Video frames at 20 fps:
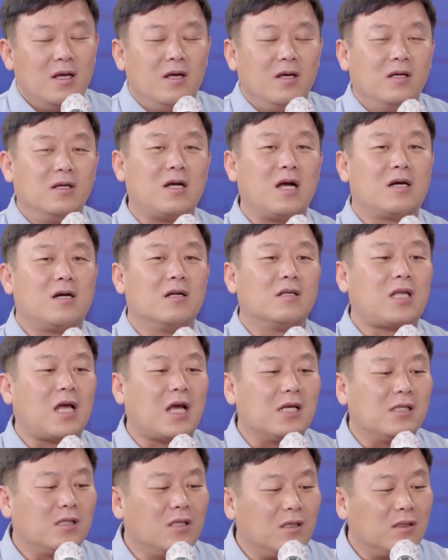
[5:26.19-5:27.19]
그러니까 그렇다고
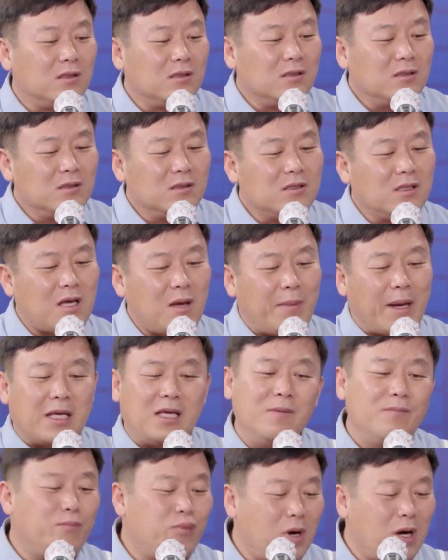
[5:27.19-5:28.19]
해서 그게 막
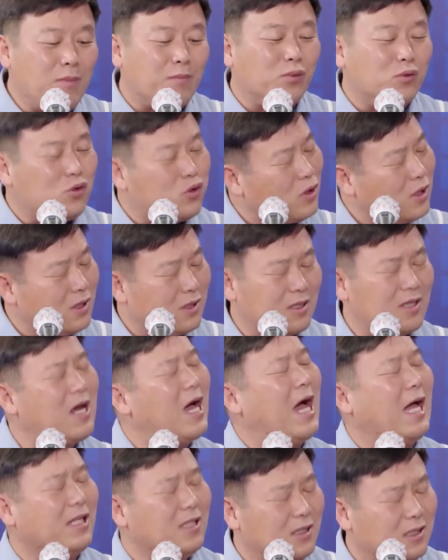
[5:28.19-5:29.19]
인플레를 부추기는 건
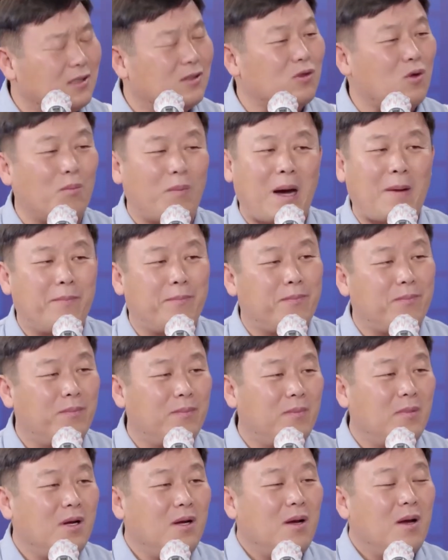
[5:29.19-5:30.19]
아니거든요. 막
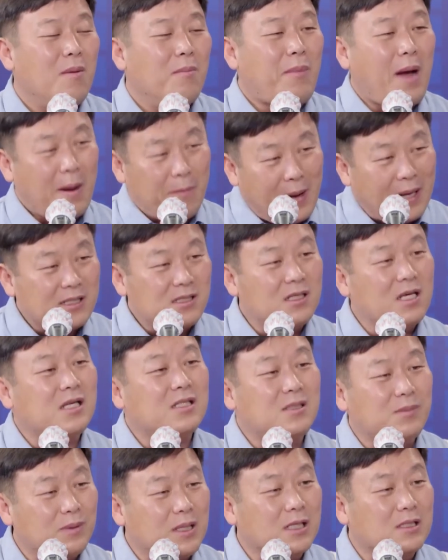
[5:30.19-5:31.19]
음. 팍팍
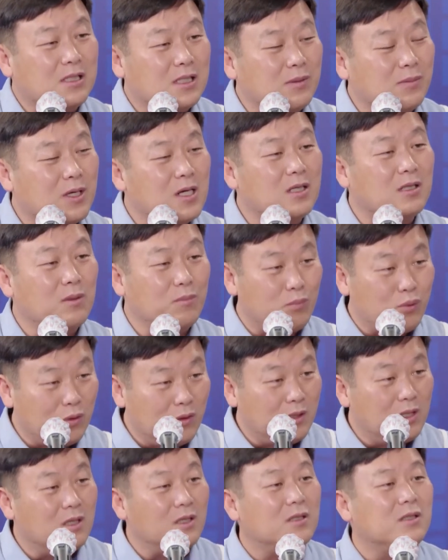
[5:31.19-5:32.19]
쓰겠습니까? 지금 같은
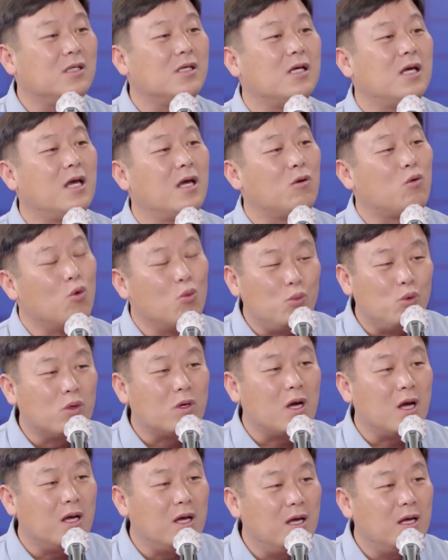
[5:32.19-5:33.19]
불경기에
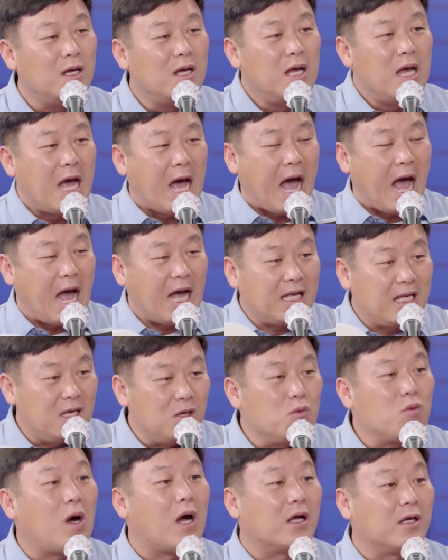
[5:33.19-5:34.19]
고물가에
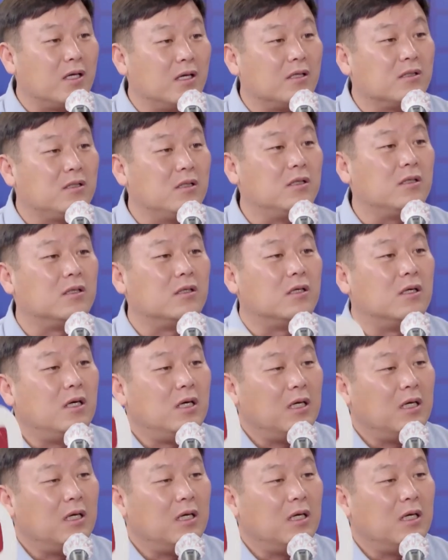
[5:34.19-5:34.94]
아끼고 아껴서